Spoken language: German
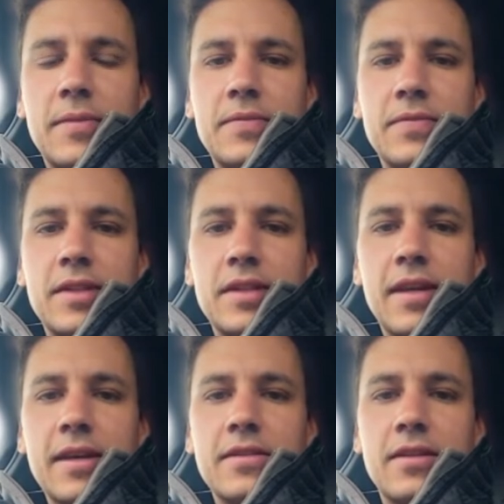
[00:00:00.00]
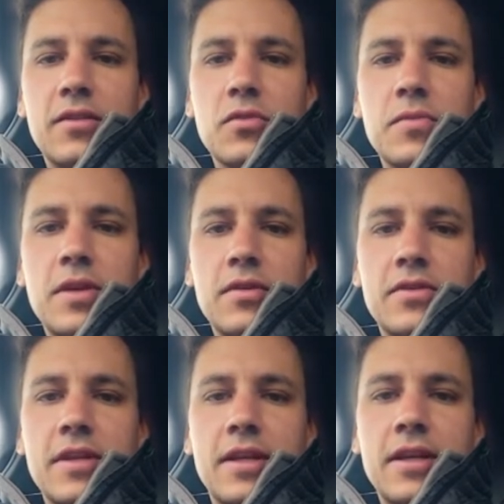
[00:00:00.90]
Ähm, das heißt, da tun wir
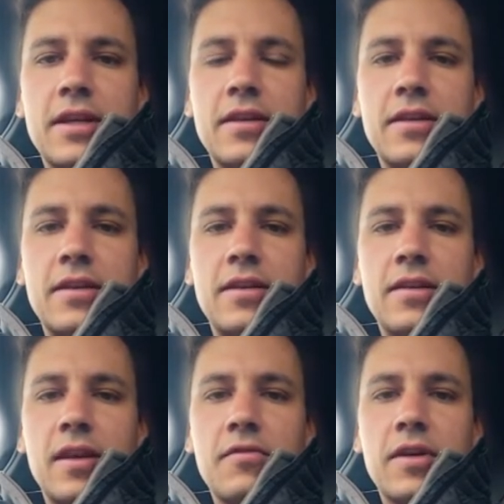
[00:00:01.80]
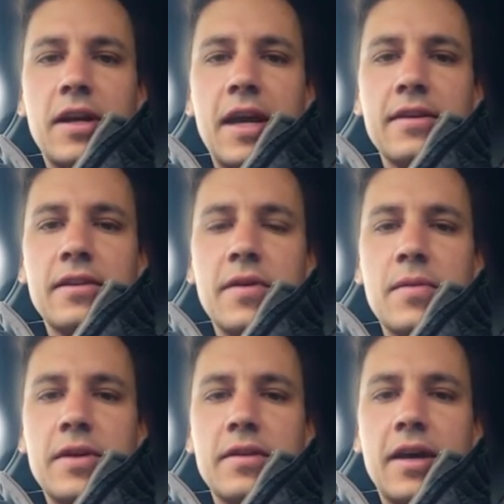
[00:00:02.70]
uns sicher in dem Fall leichter,
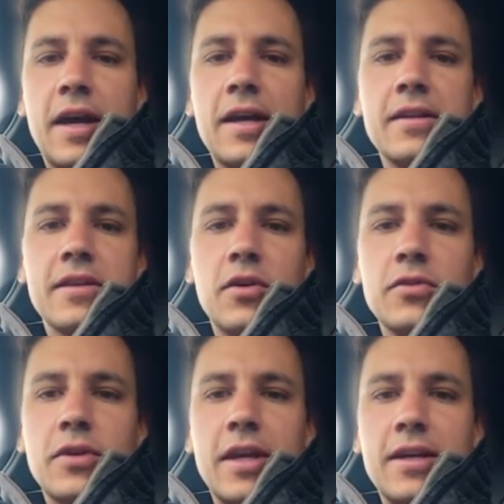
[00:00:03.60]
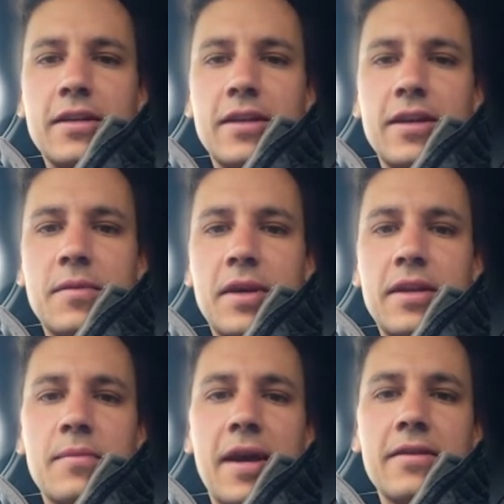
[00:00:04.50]
weil wir A, das Auto kennen, äh,
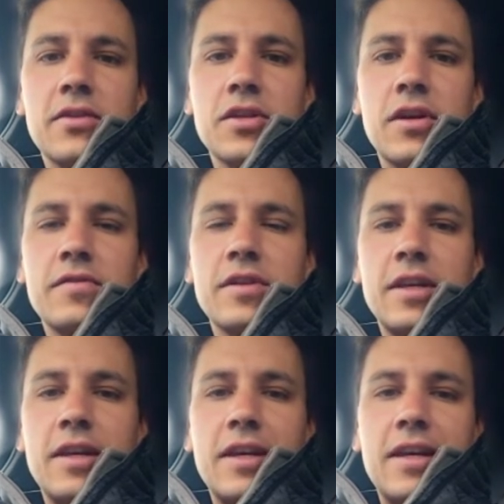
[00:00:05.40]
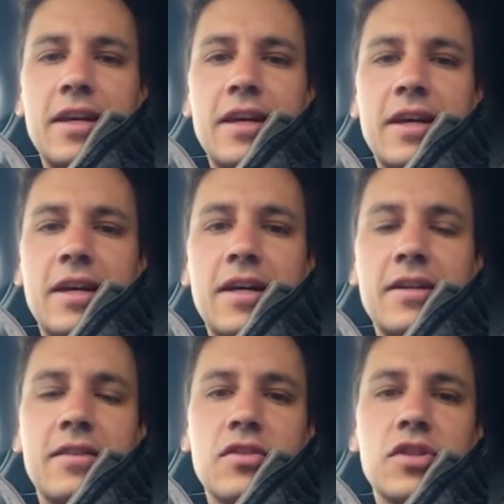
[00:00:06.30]
B, die Meisterschaft, äh,
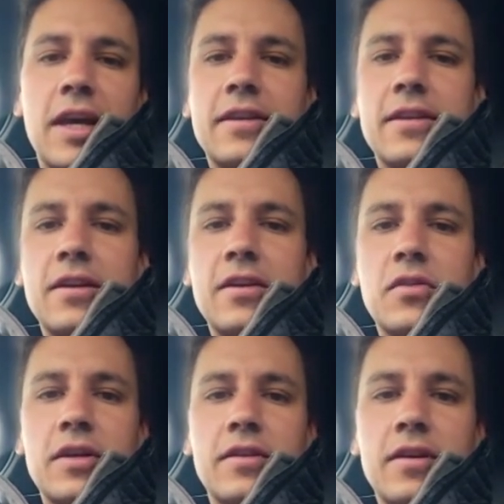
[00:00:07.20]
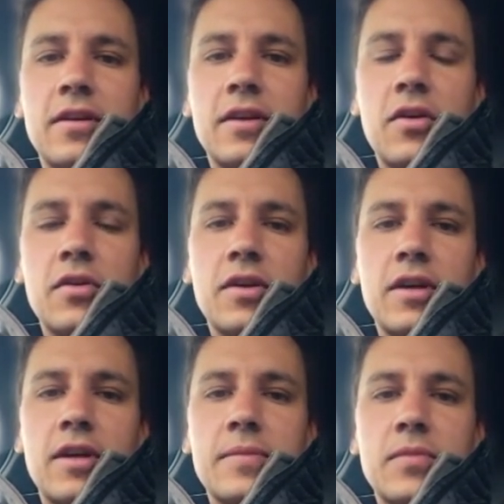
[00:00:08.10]
die Strecken natürlich dann auch.
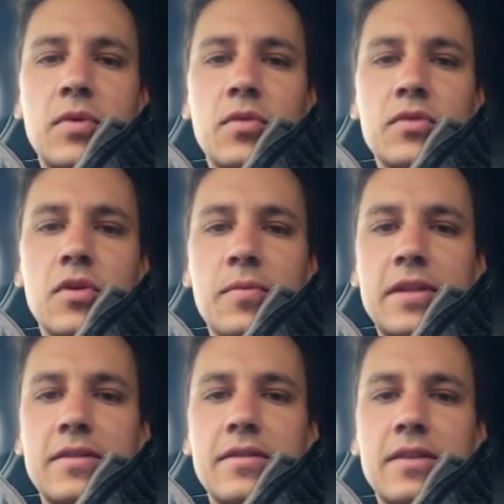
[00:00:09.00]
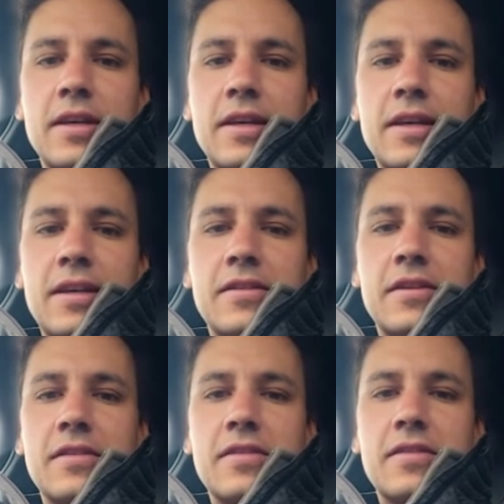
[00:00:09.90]
Ähm, und somit
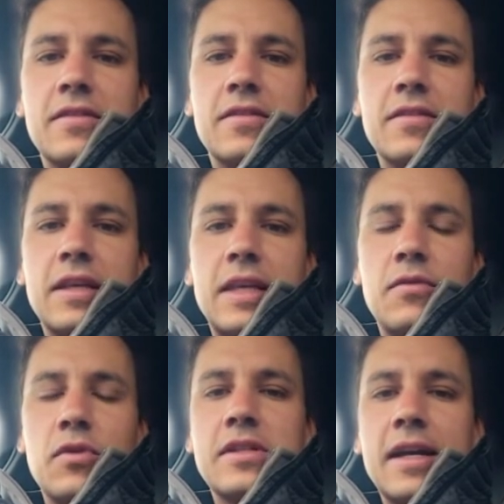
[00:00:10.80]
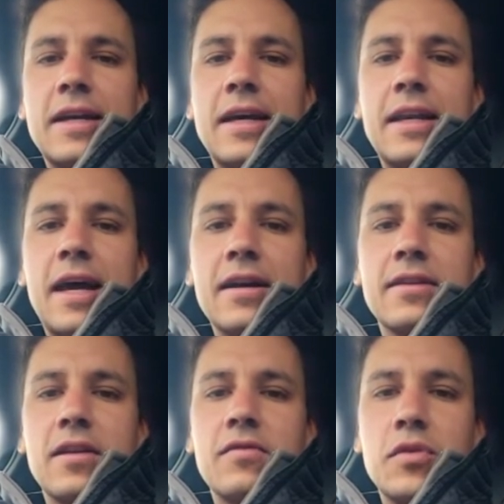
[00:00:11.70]
ist das, ich würde sagen, kein
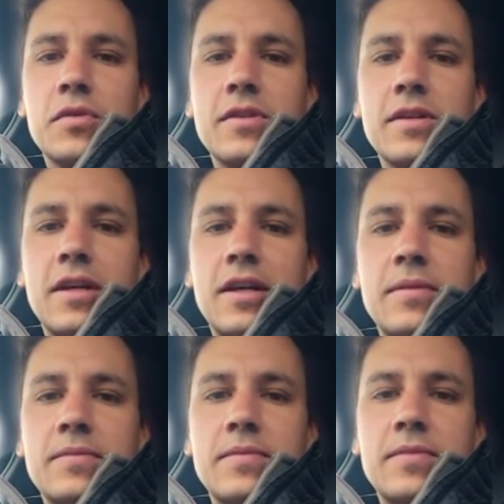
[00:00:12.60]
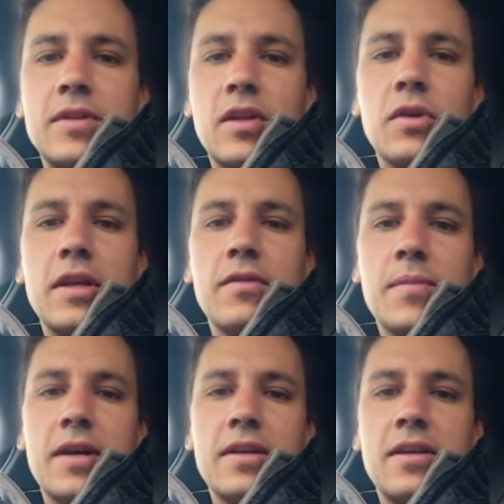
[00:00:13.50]
Nachteil für uns. Ähm, natürlich,
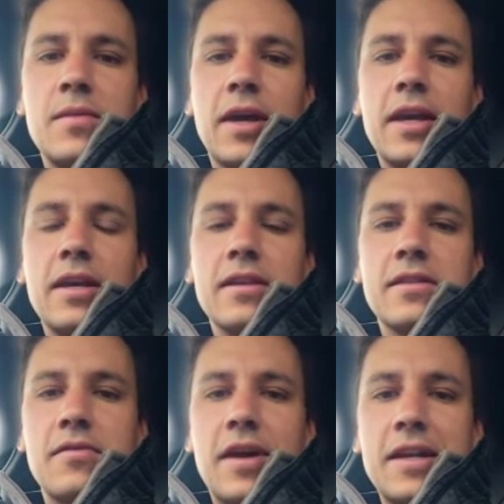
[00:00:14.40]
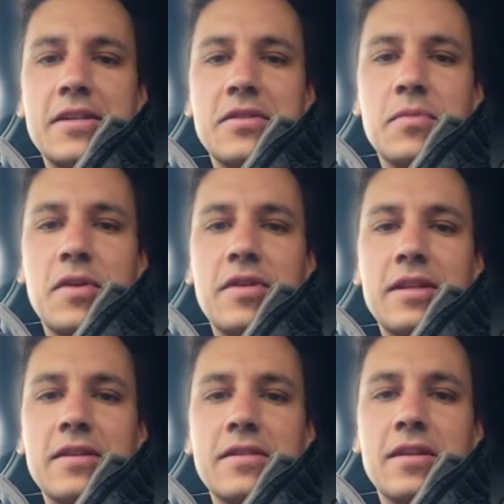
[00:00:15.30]
wenn man nie im Regen jetzt gefahren ist und man
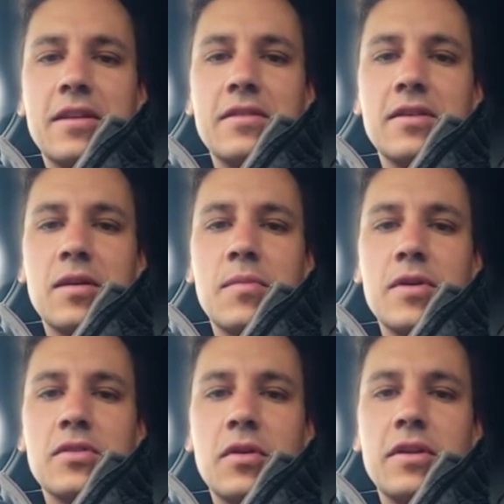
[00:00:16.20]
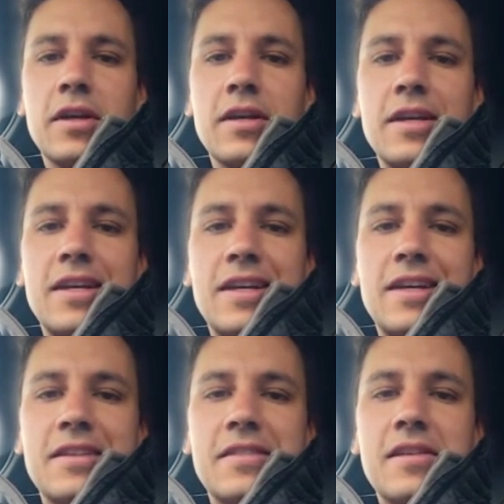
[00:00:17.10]
fährt jetzt dann, sage ich mal, Sonntag
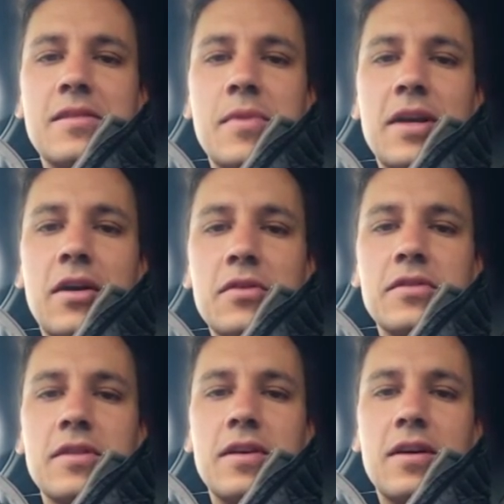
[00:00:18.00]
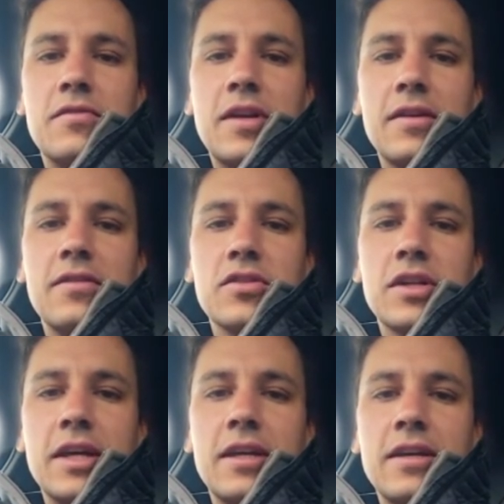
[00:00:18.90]
das erste Mal raus äh, auf nasser
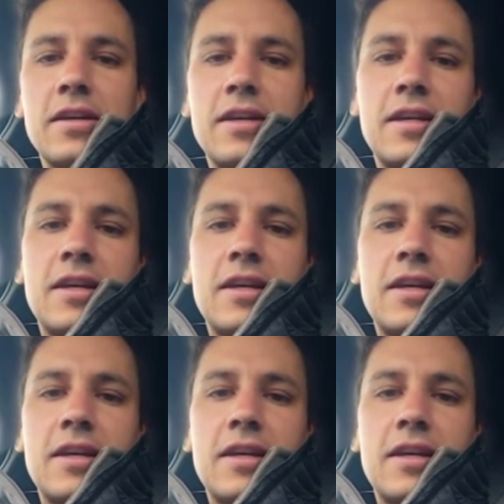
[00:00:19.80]
Strecke,